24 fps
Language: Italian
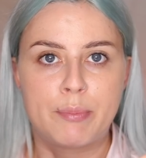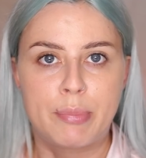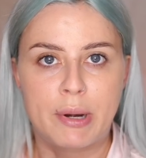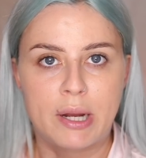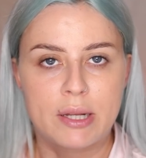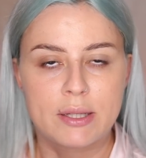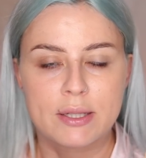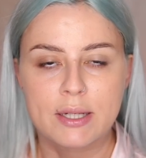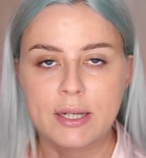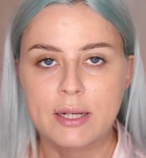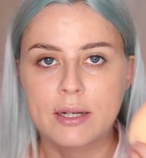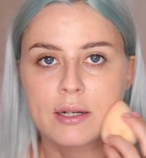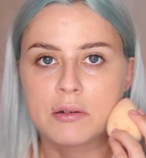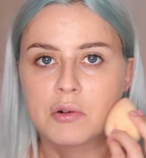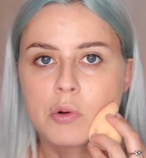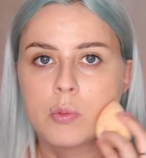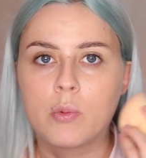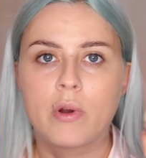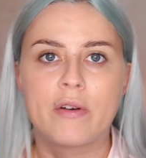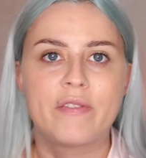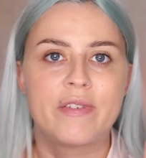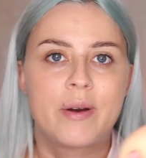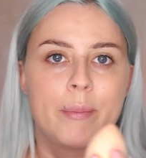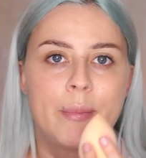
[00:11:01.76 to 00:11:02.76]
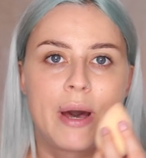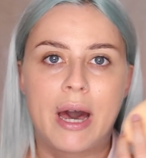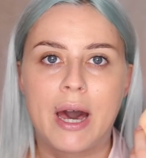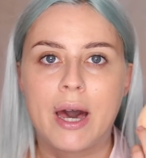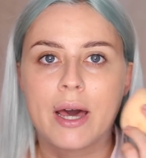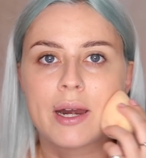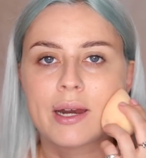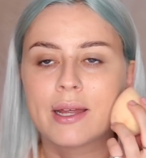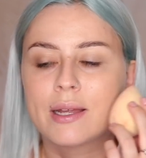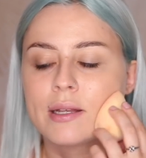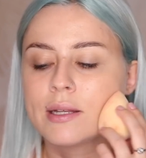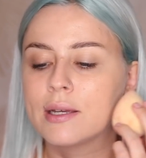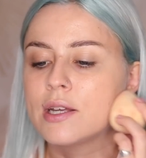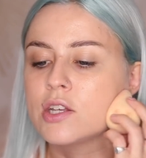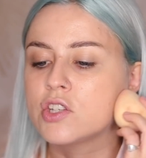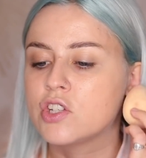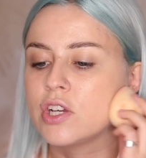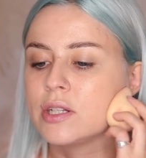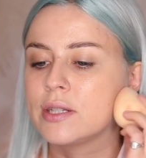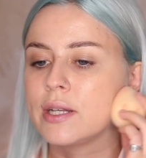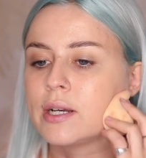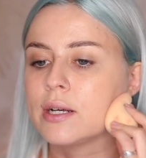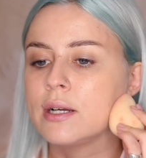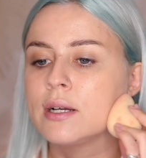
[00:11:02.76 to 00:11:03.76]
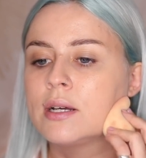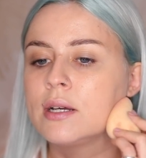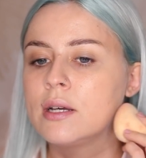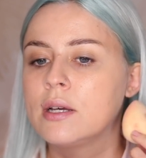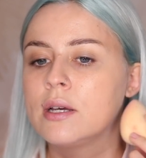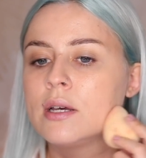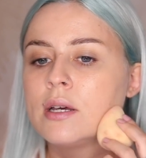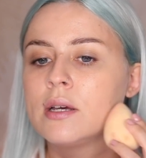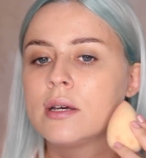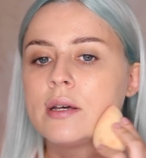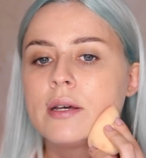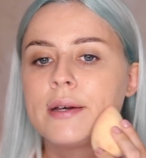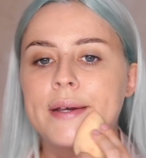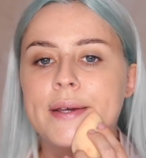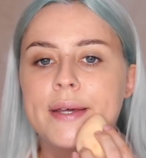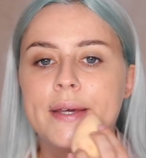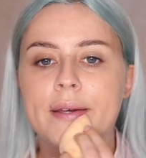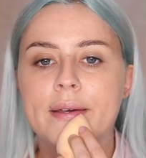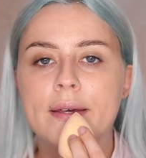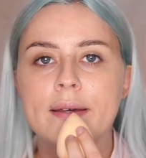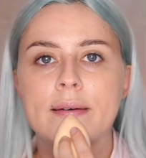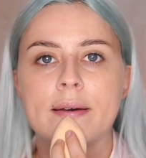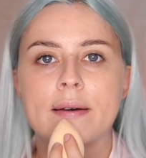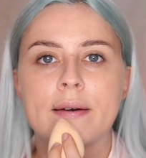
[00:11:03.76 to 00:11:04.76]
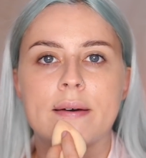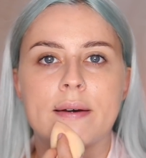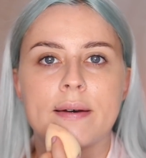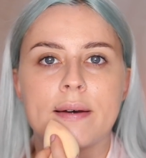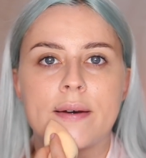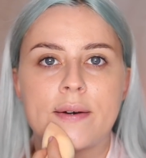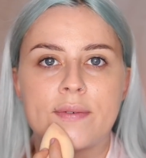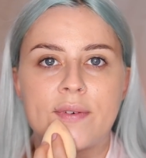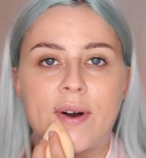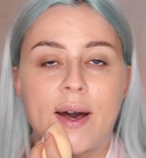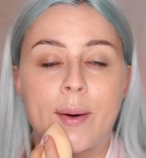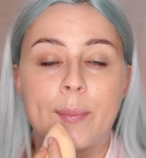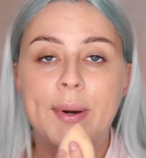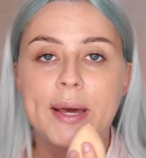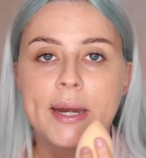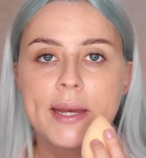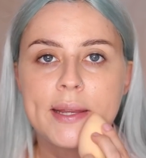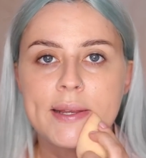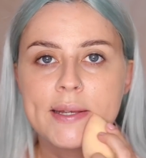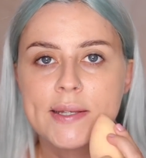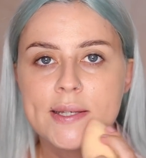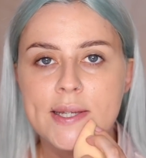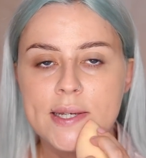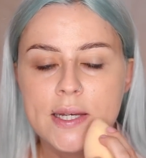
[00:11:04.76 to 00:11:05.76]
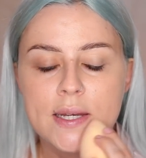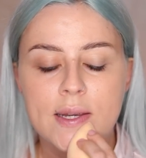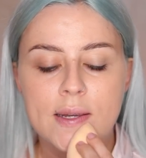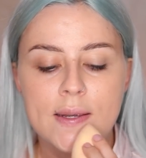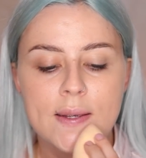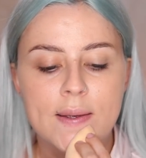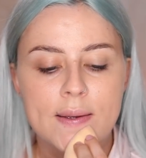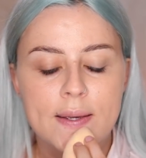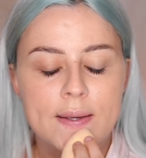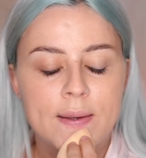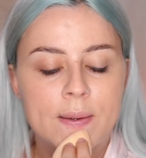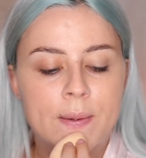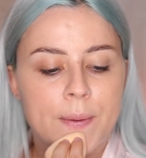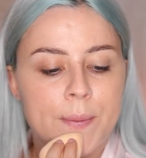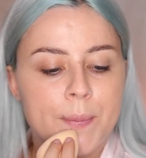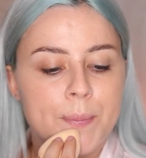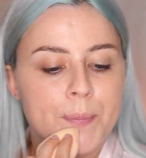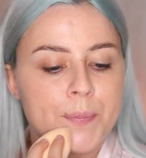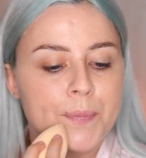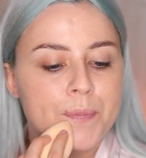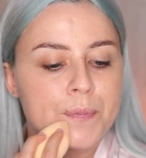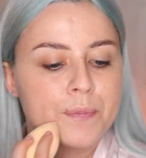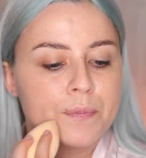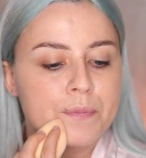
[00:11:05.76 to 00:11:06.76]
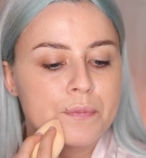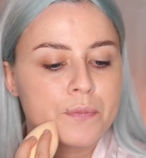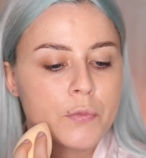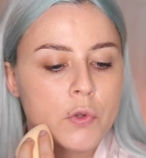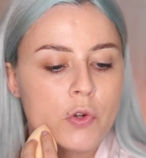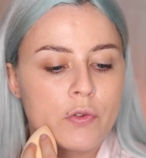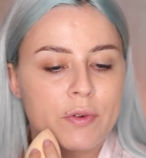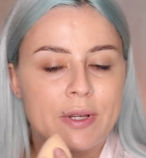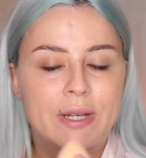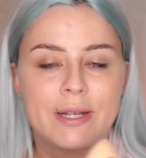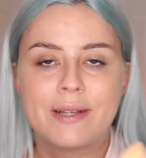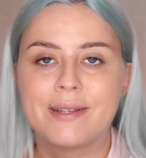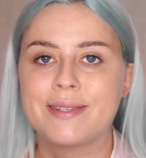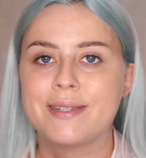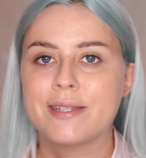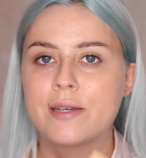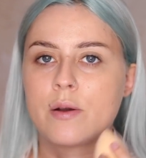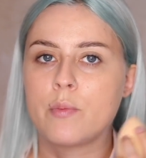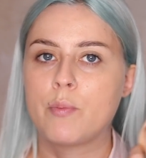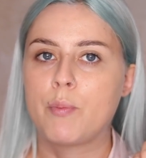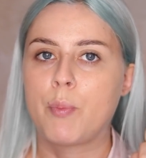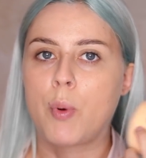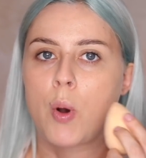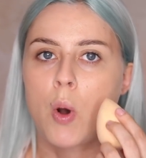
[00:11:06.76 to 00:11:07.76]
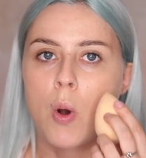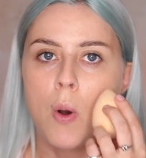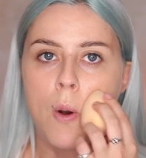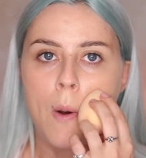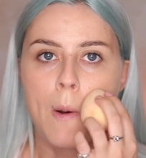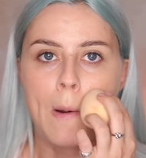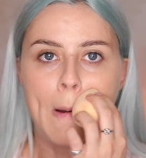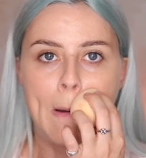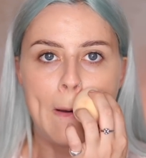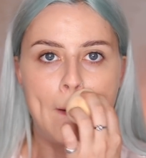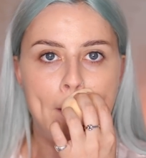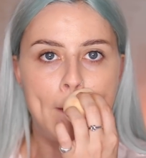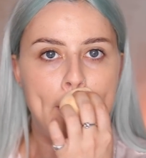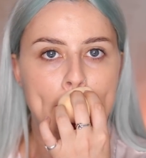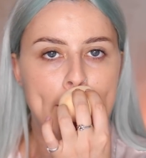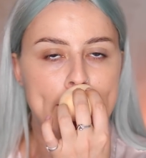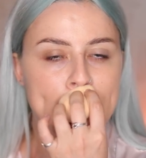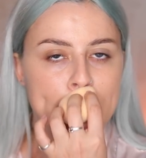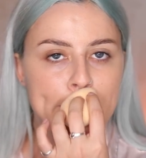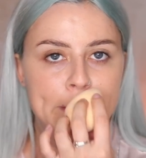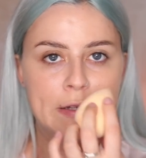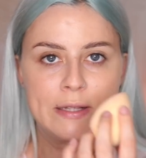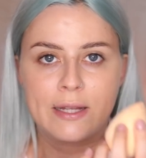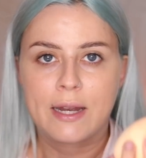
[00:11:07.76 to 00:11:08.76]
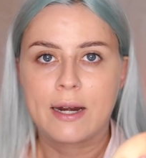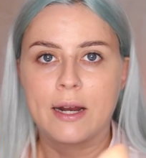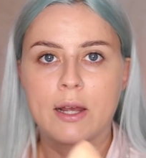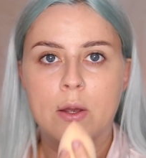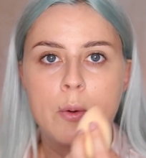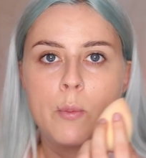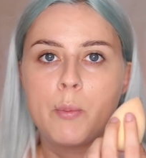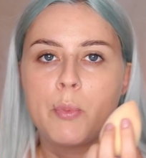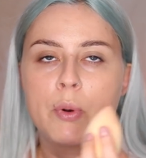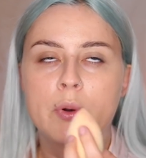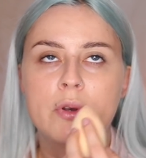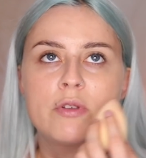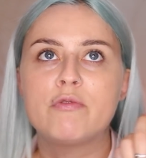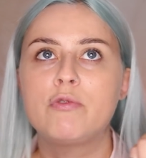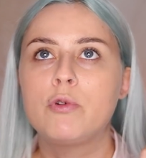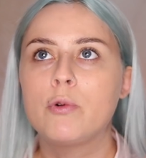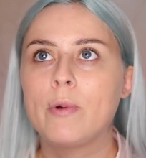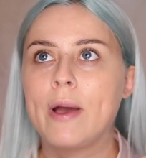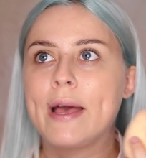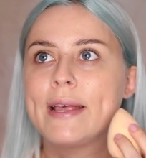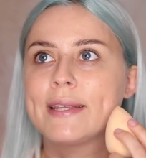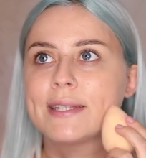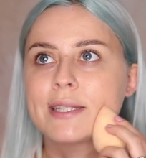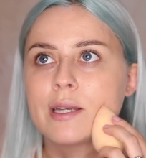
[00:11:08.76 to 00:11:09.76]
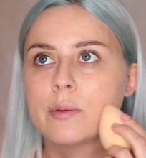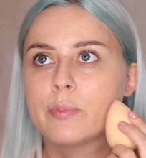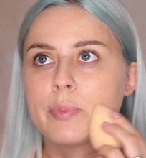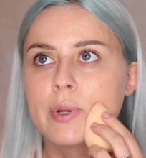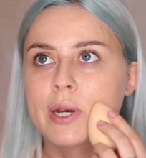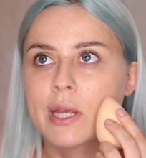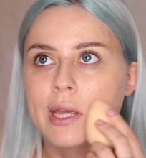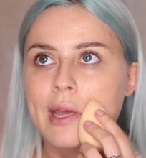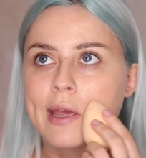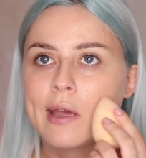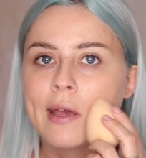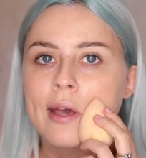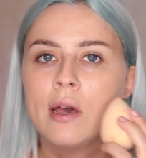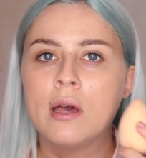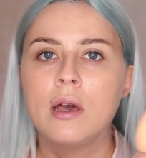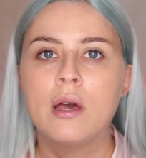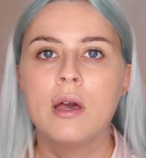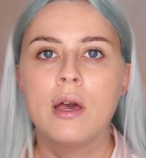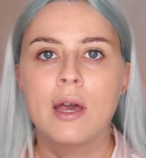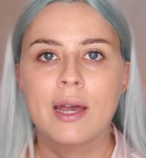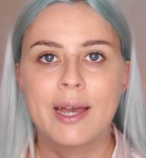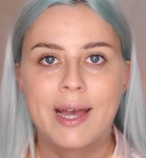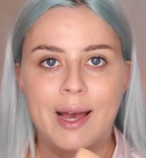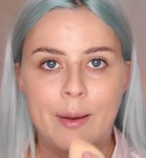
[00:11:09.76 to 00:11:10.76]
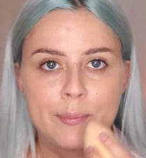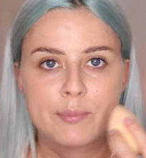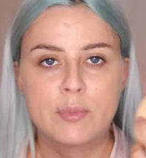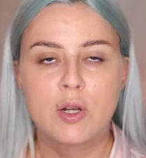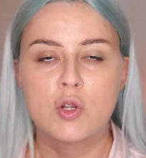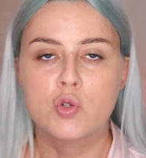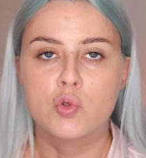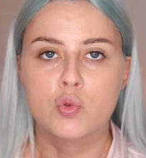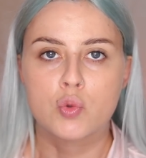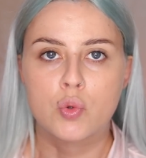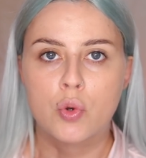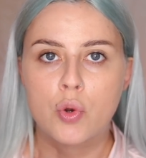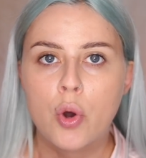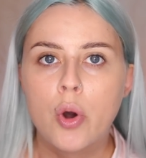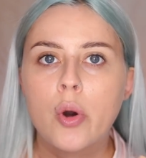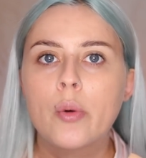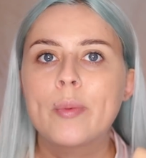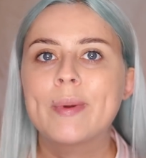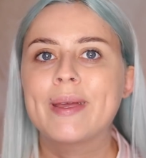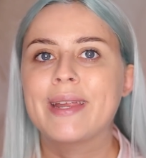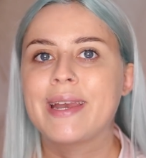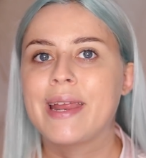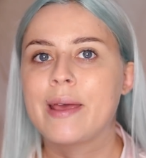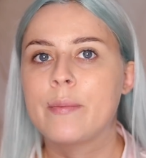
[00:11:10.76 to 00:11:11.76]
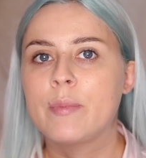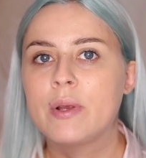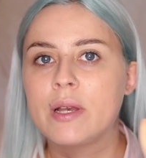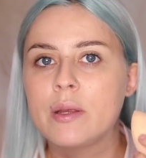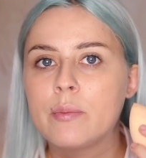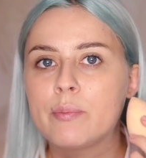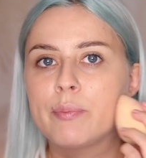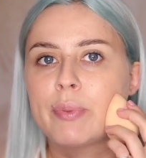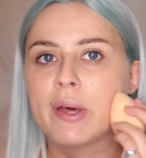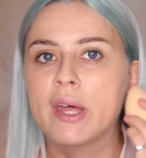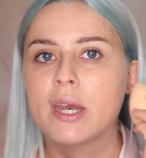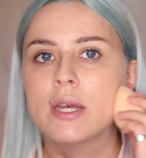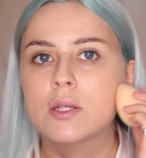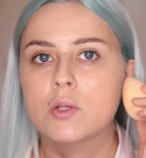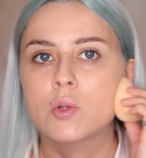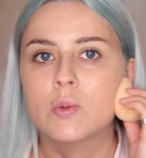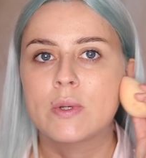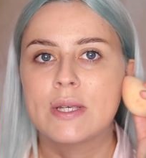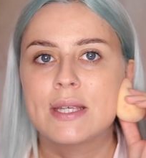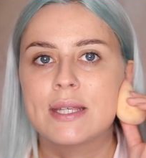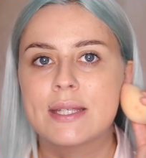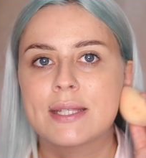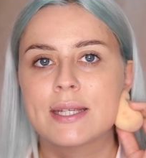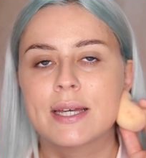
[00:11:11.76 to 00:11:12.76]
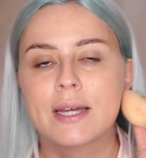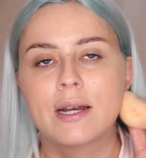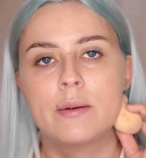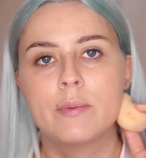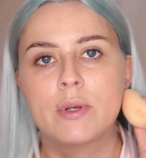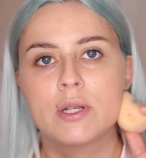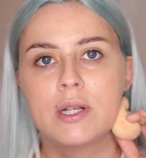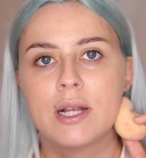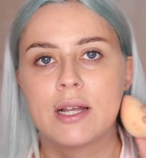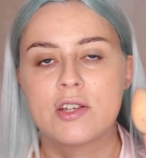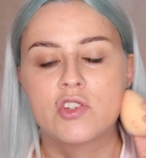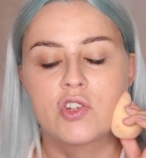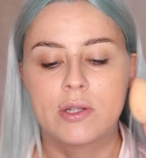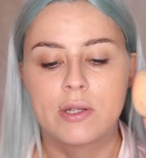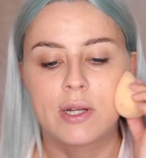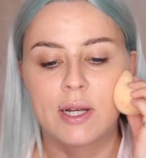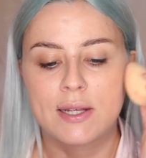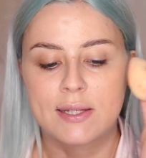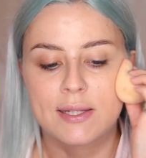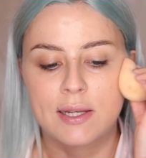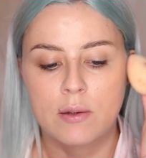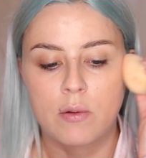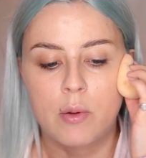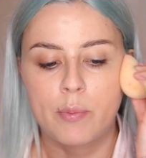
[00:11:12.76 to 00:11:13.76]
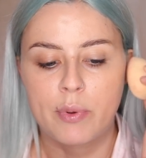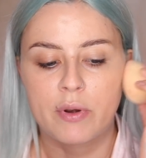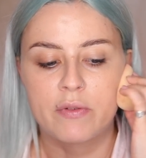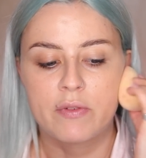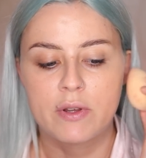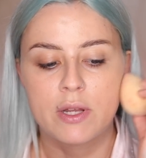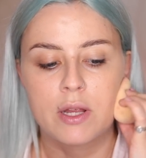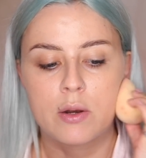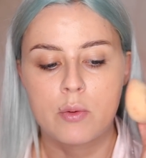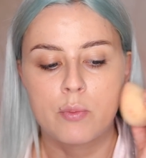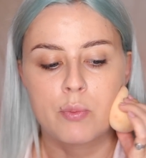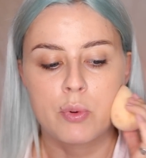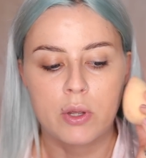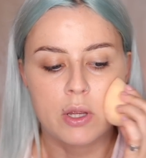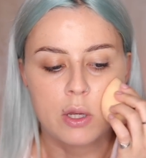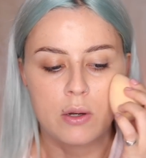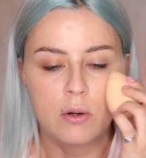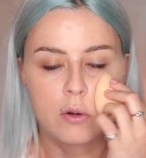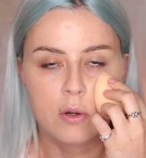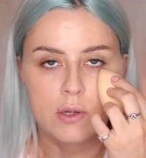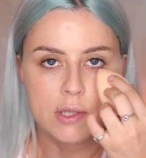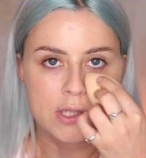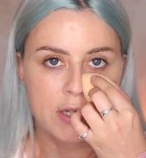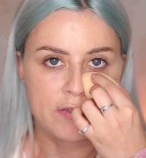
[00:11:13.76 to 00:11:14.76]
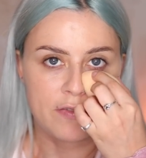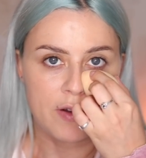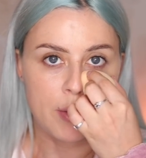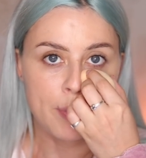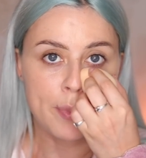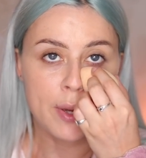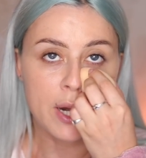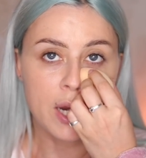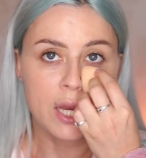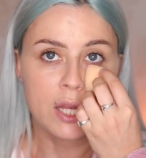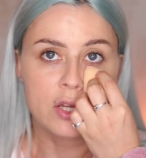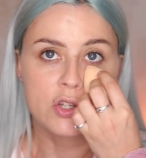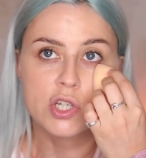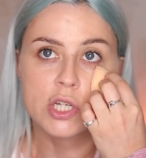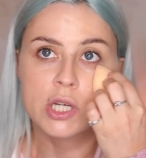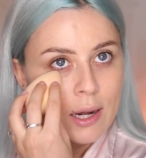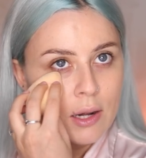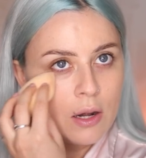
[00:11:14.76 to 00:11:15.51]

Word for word: pratica, comunque fa marketing eccetera e eh, va a Parigi ehm, dove inizia un po' a diventare anche un po' un influencer perché cambia il suo nome in Emily in Paris su Instagram e la gente la segue per vedere un pochino cosa fa a Parigi.